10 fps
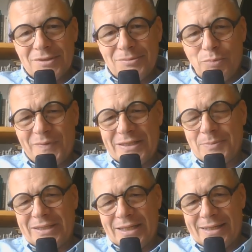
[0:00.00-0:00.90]

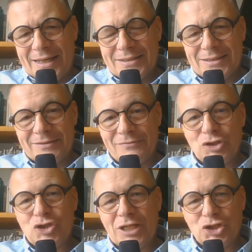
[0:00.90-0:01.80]
powiedzmy tej klasy
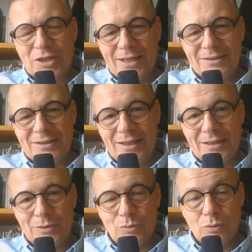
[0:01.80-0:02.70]
wyższej,
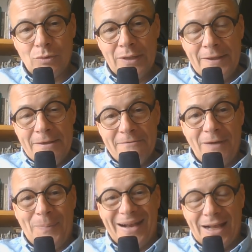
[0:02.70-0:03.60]
średniej, u, w
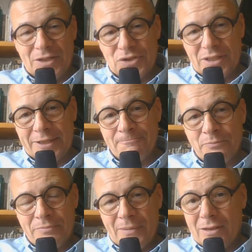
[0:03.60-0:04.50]
aparacie.
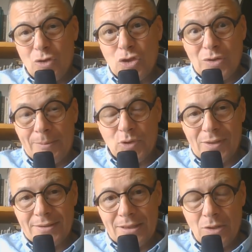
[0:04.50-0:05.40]
To jest to samo co
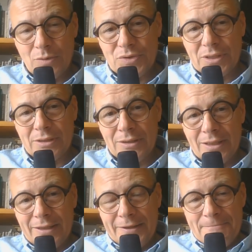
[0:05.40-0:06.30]
na Zachodzie.
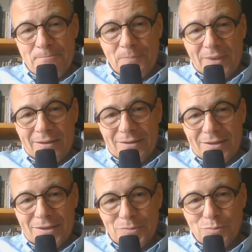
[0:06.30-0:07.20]
Mm,
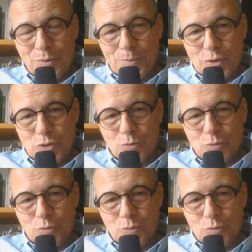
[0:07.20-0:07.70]
po prostu